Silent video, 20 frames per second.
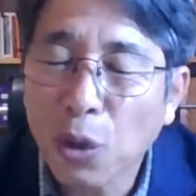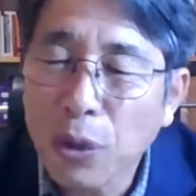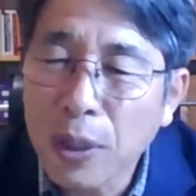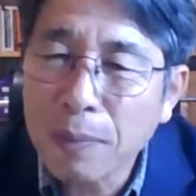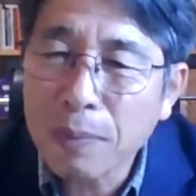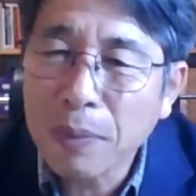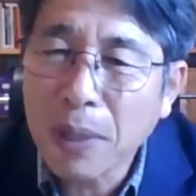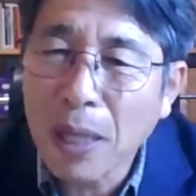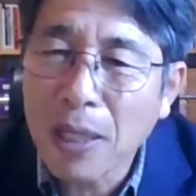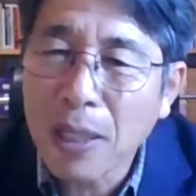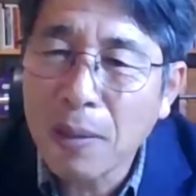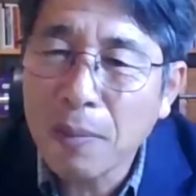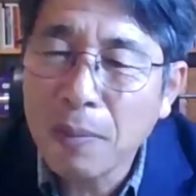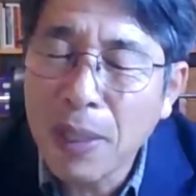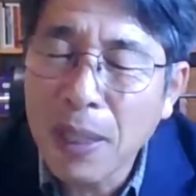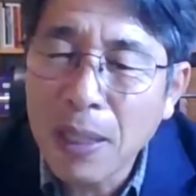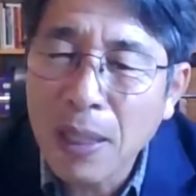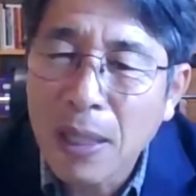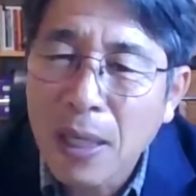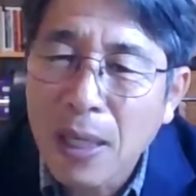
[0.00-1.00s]
그러니까 초림 때
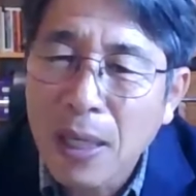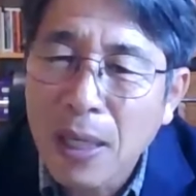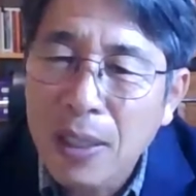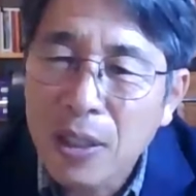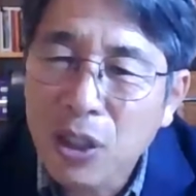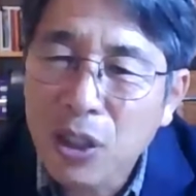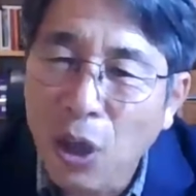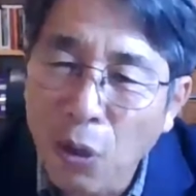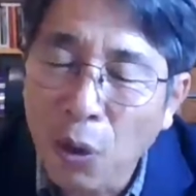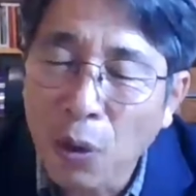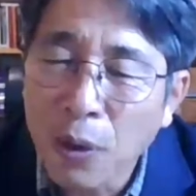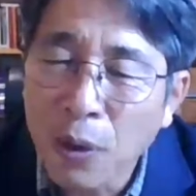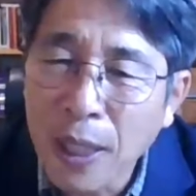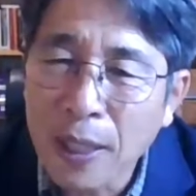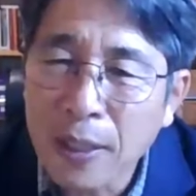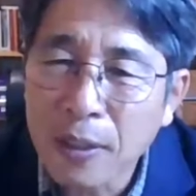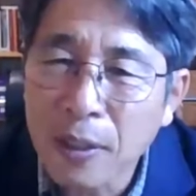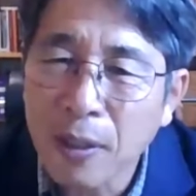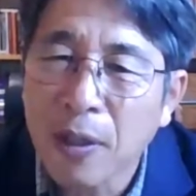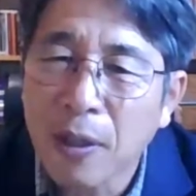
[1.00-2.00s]
이미
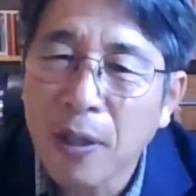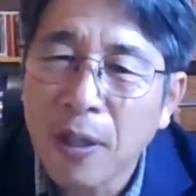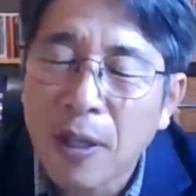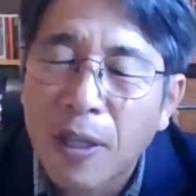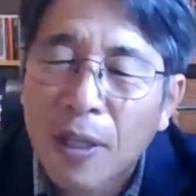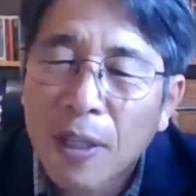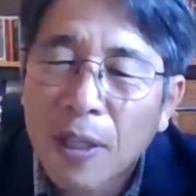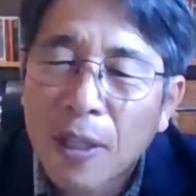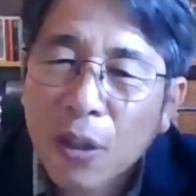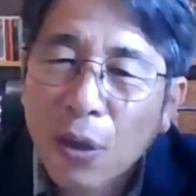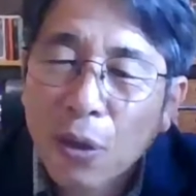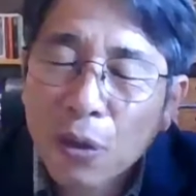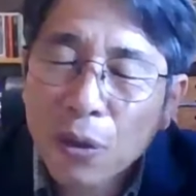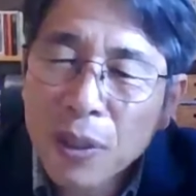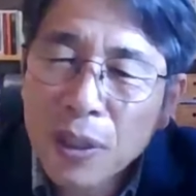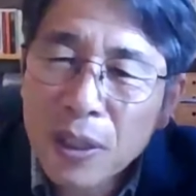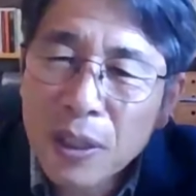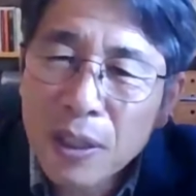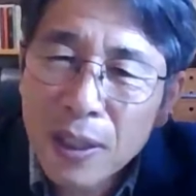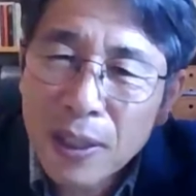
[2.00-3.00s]
정혼해서
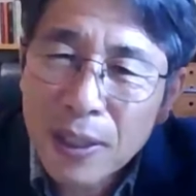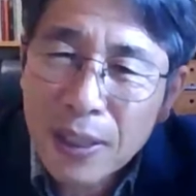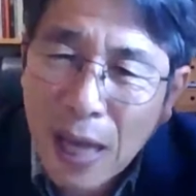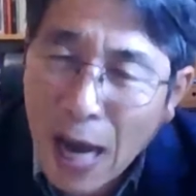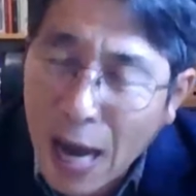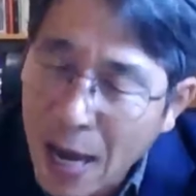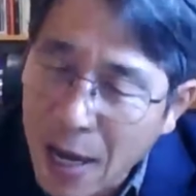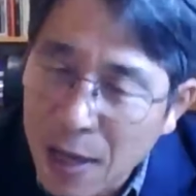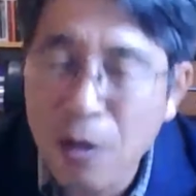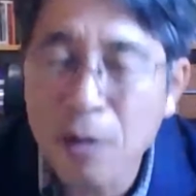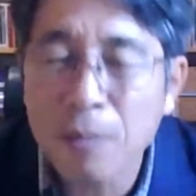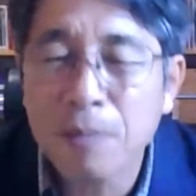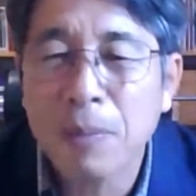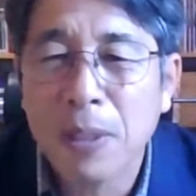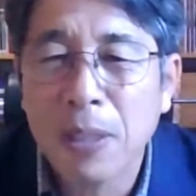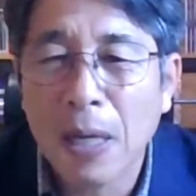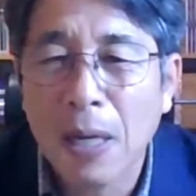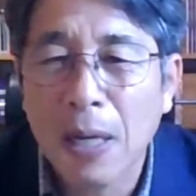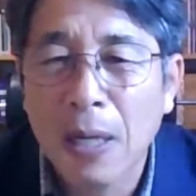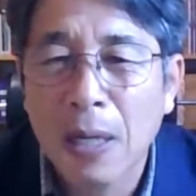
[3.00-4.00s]
결혼식을 다 한
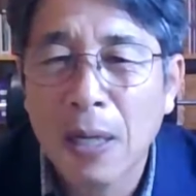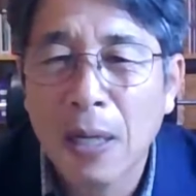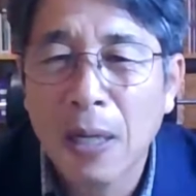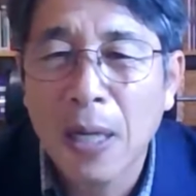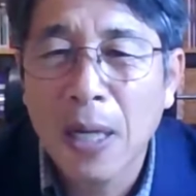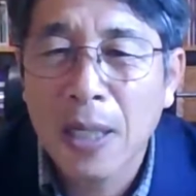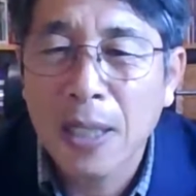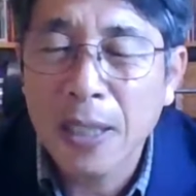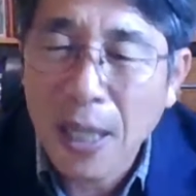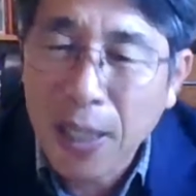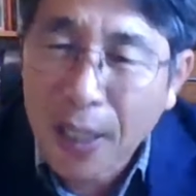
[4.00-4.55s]
겁니다.